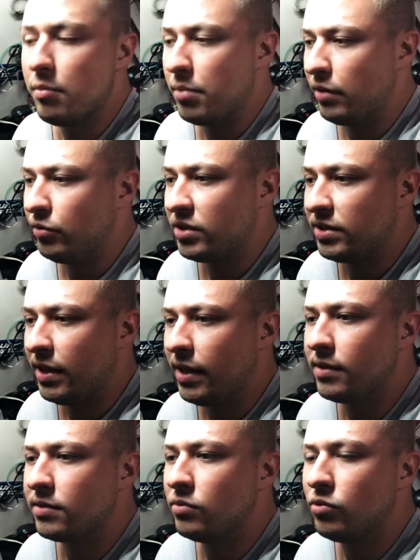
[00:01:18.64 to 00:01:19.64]
Para
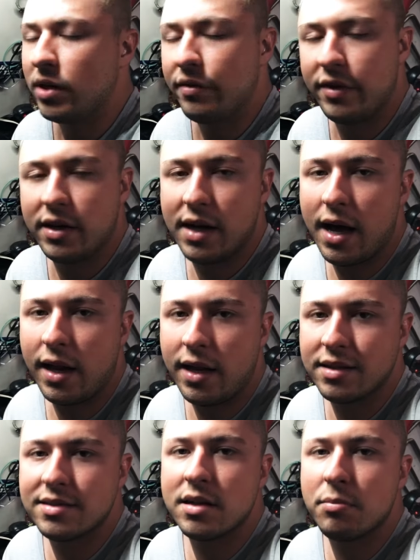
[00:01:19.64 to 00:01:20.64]
vocês nunca
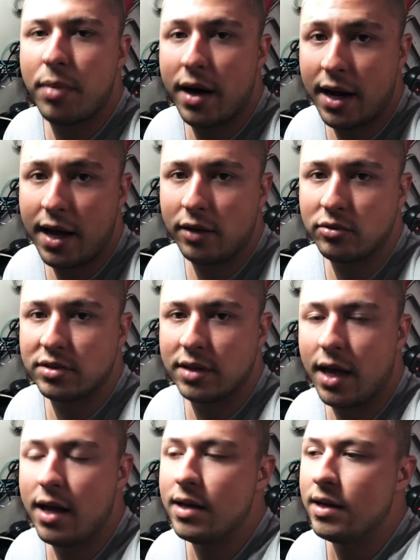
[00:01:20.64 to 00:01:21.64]
ficarem desamparados,
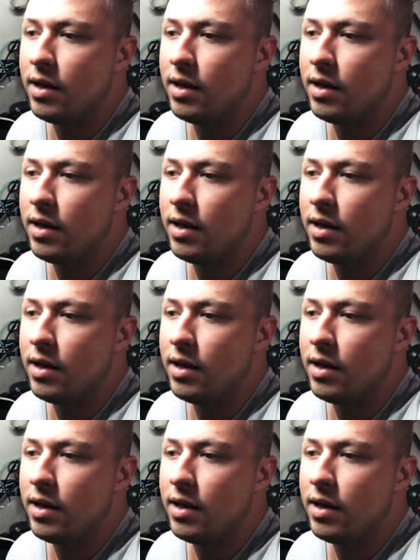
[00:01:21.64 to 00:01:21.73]
tá?